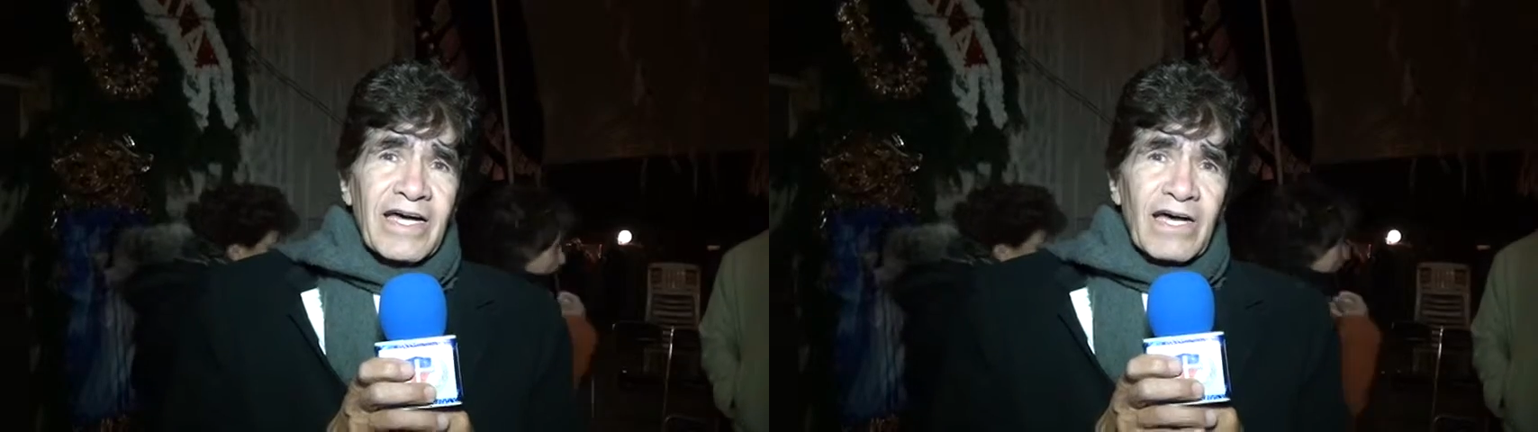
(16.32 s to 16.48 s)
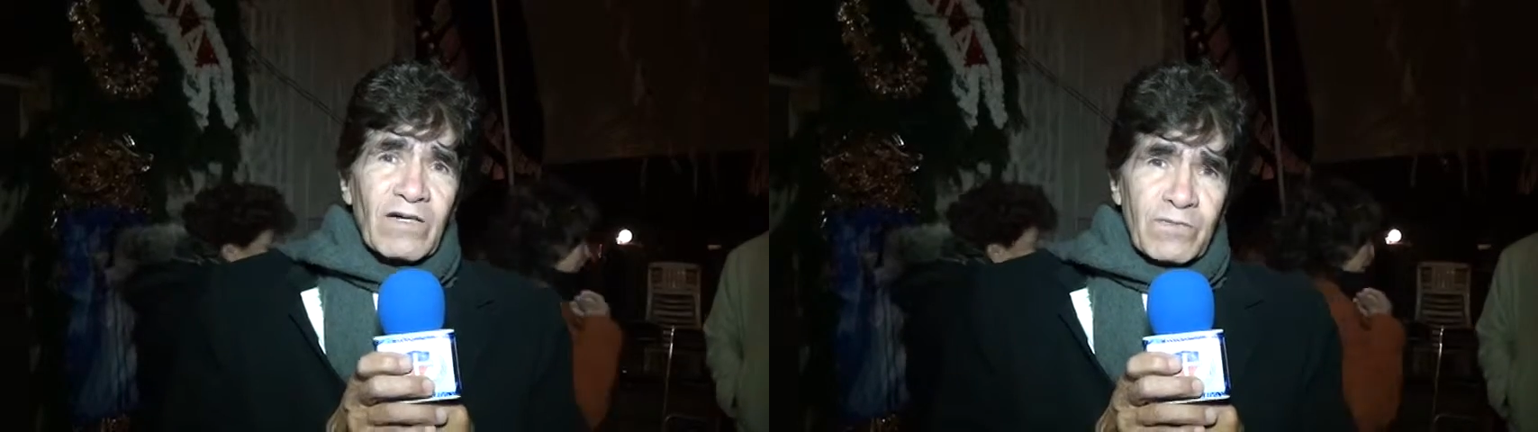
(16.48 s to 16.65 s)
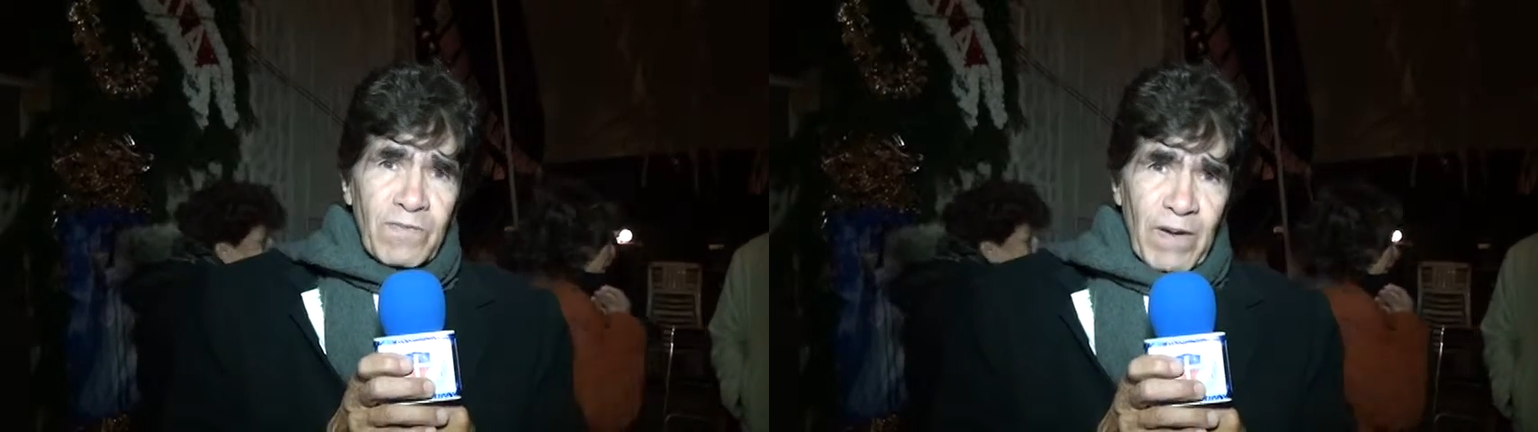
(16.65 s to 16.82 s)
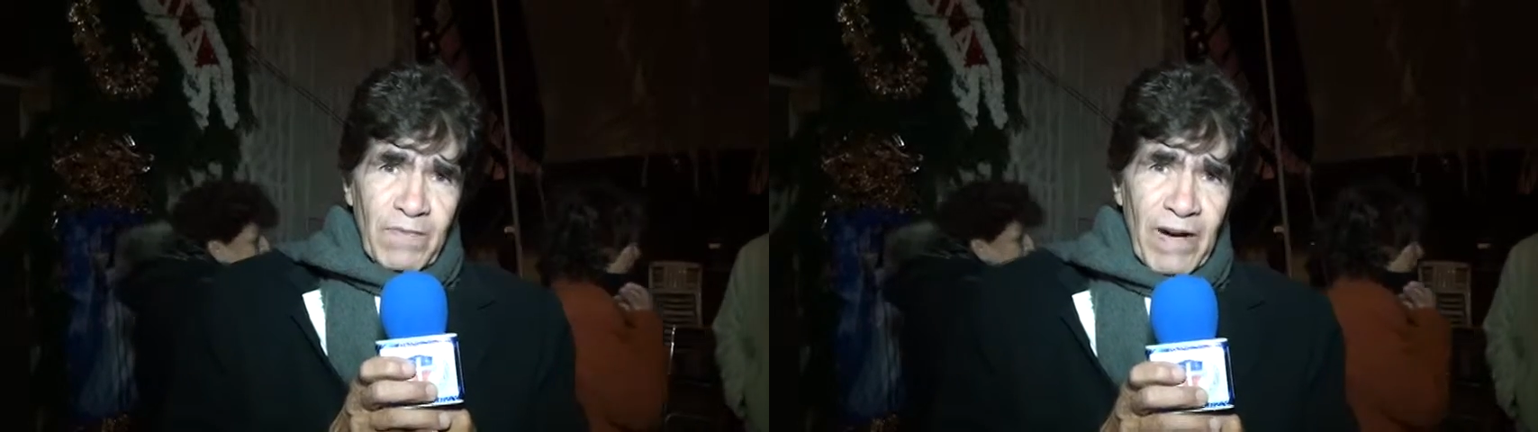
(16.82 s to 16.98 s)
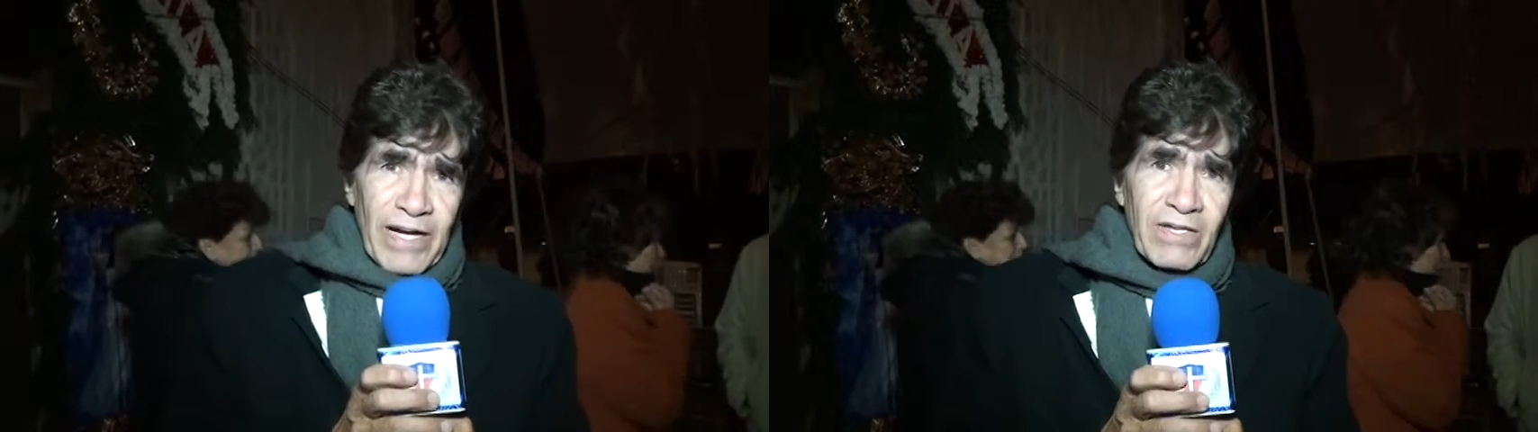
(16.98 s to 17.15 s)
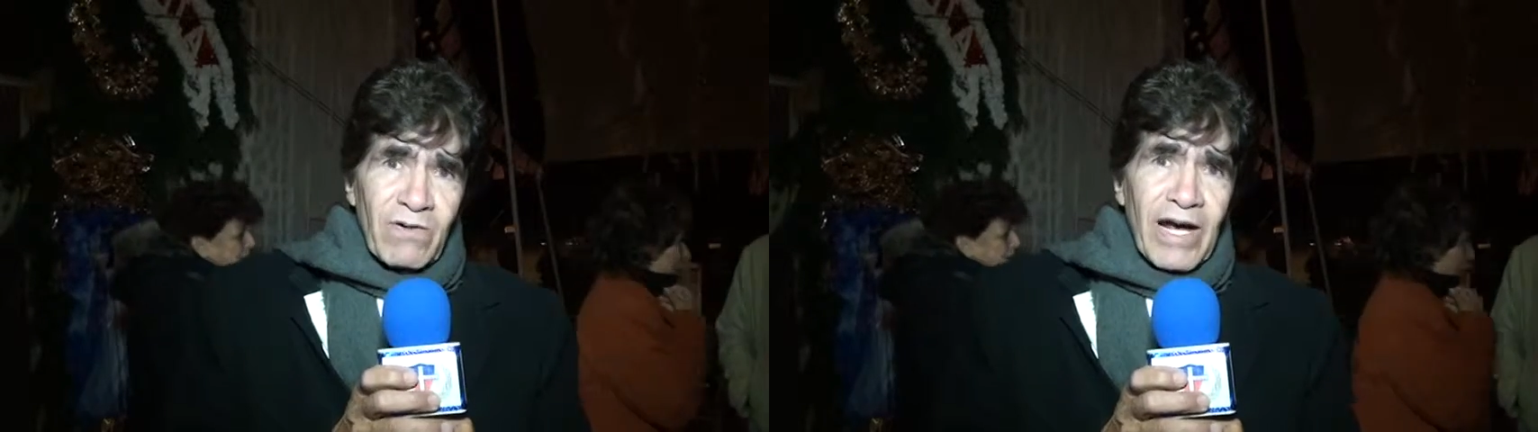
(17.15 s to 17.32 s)
que los
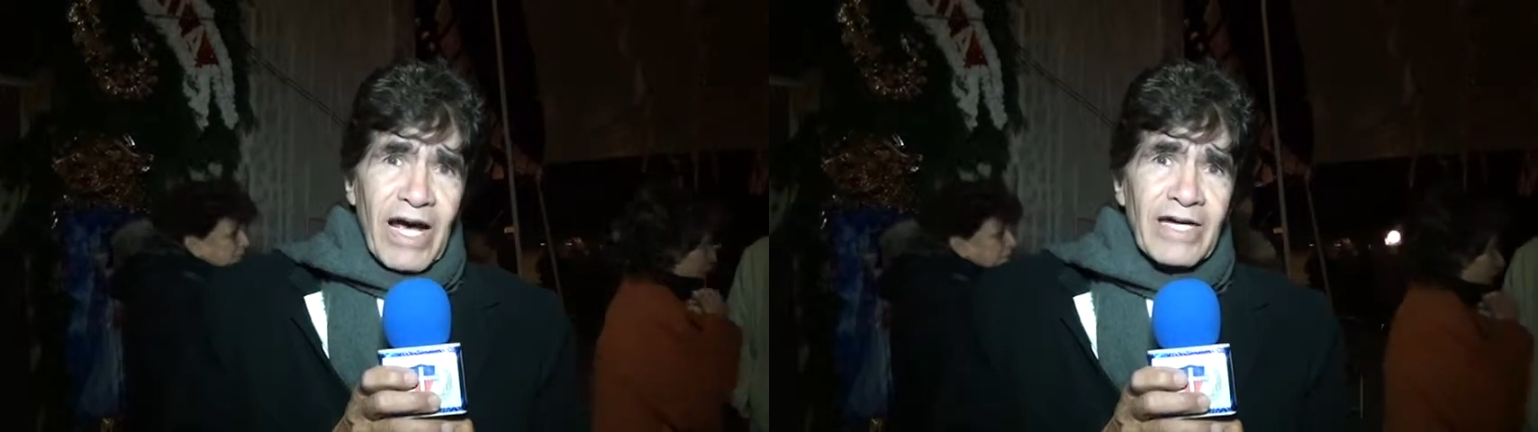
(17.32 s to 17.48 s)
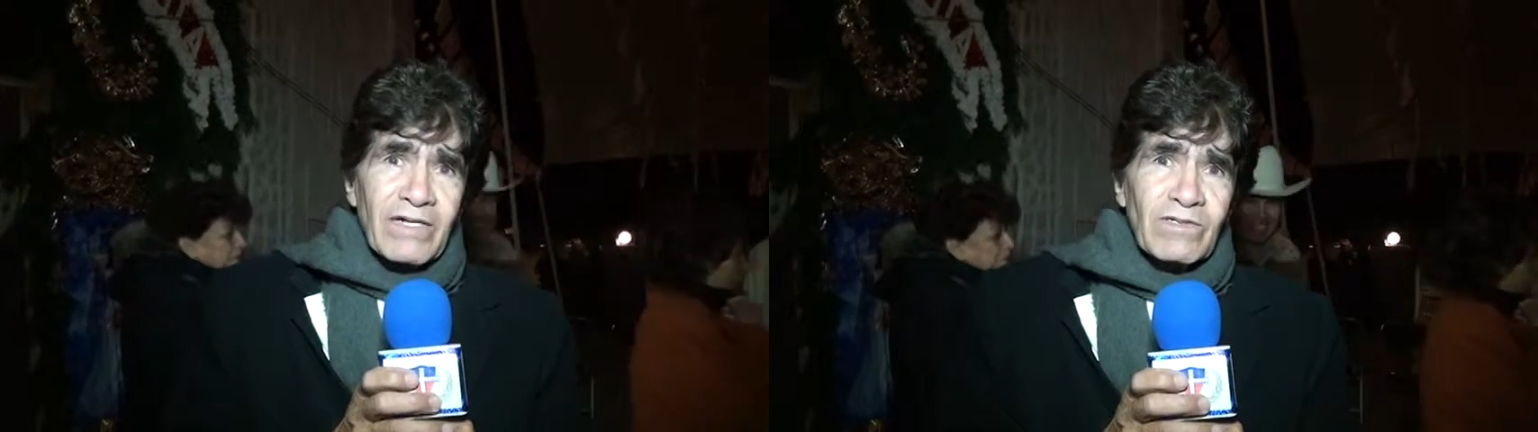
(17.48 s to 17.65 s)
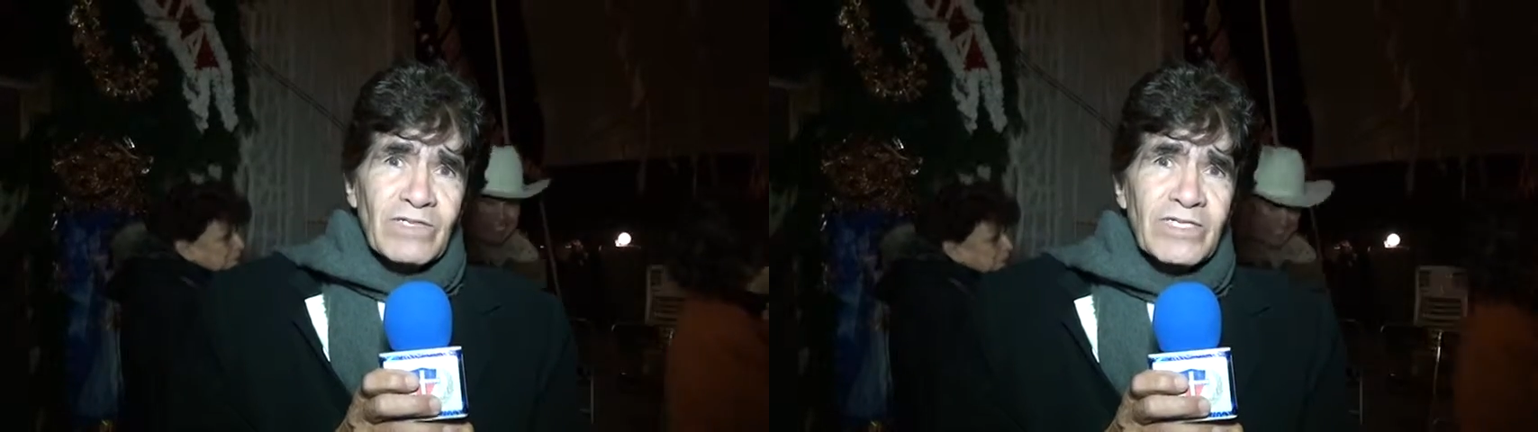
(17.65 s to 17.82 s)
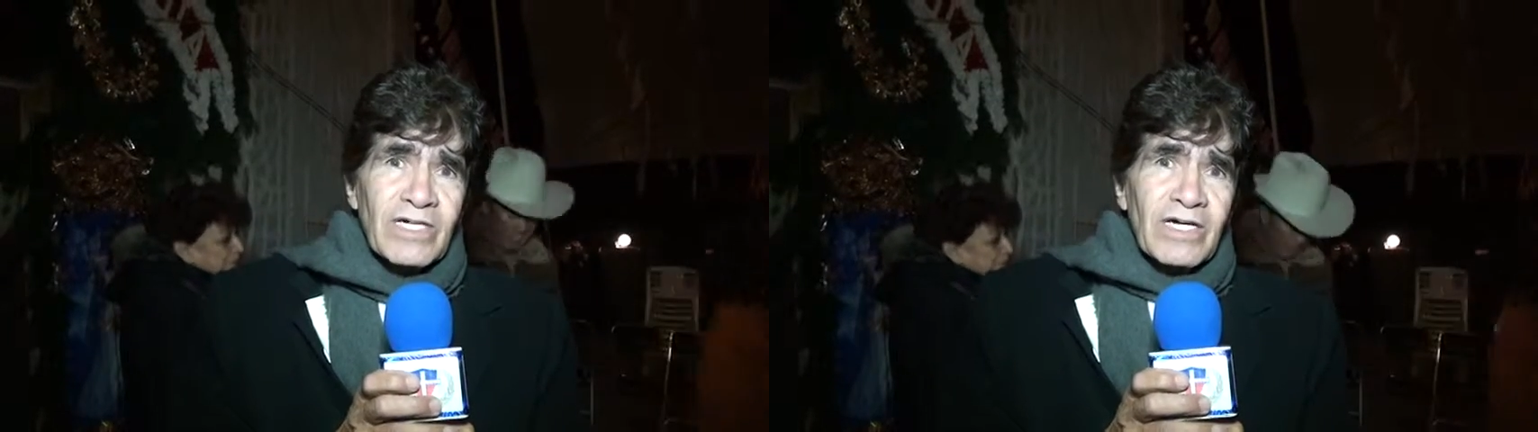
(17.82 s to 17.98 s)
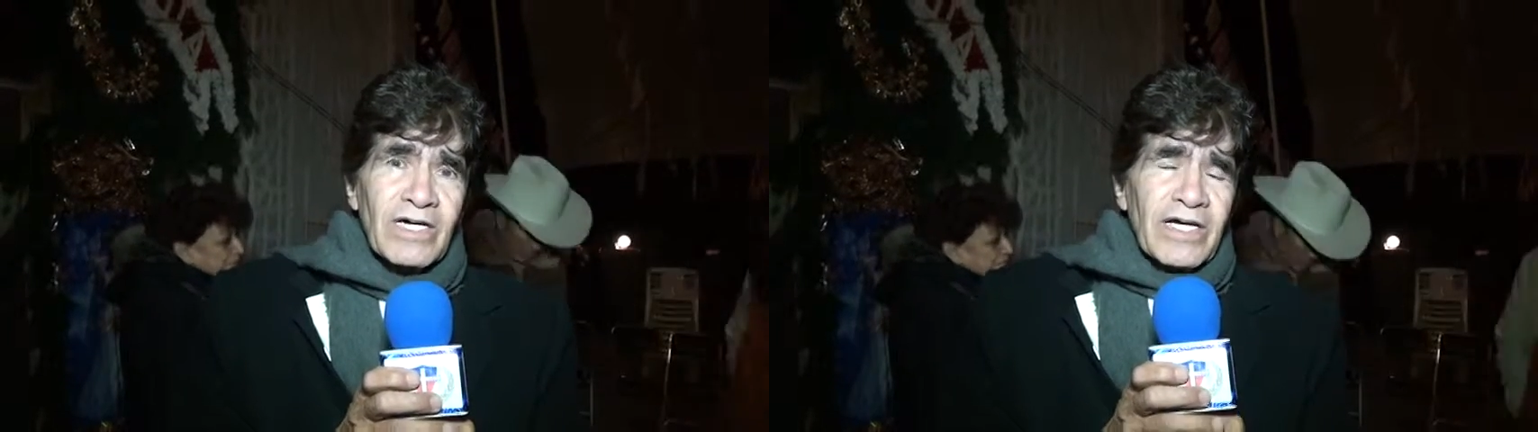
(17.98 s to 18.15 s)
preparatorianos